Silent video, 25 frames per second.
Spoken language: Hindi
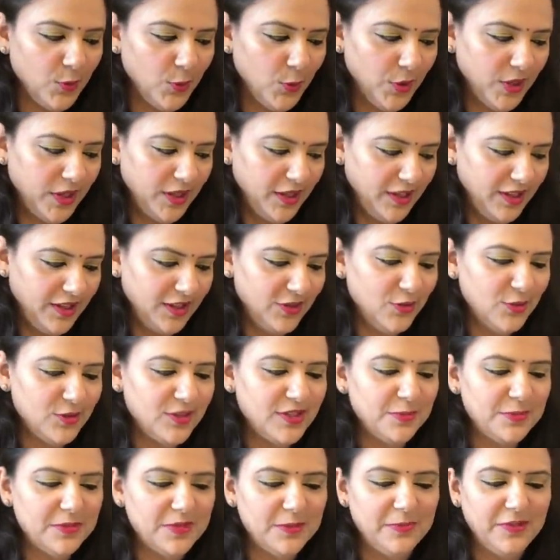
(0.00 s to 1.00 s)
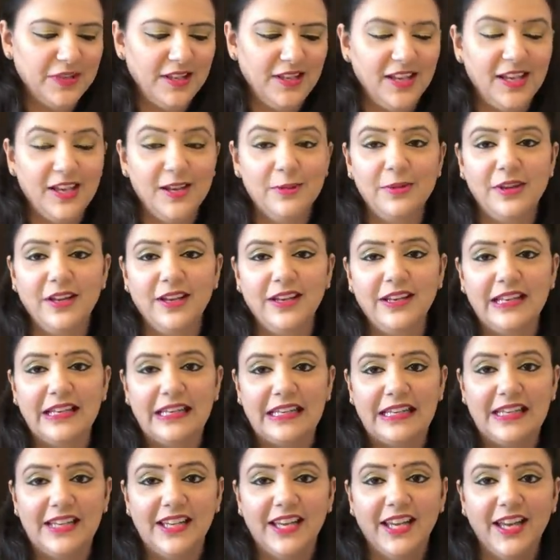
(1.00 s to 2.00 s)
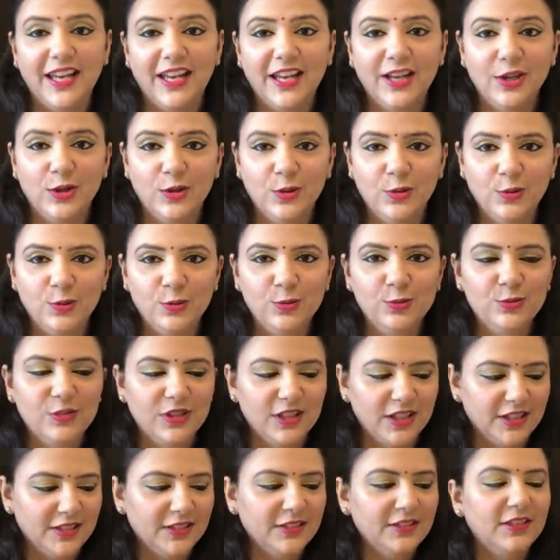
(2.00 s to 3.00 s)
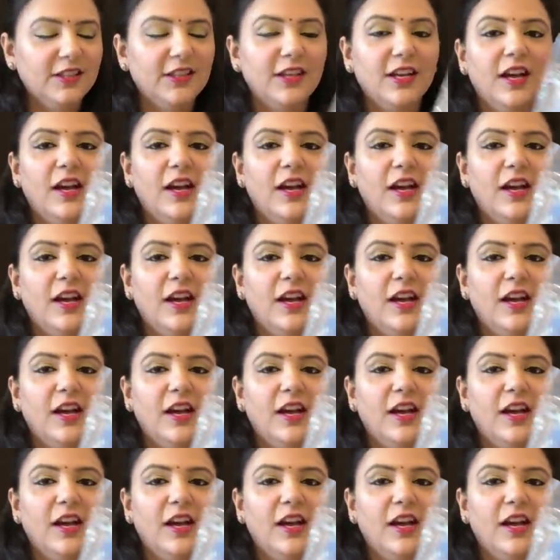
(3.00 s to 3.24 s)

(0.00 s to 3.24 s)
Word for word: ओके okay, तो सबसे पहले हमारी निकली है ग्लू गन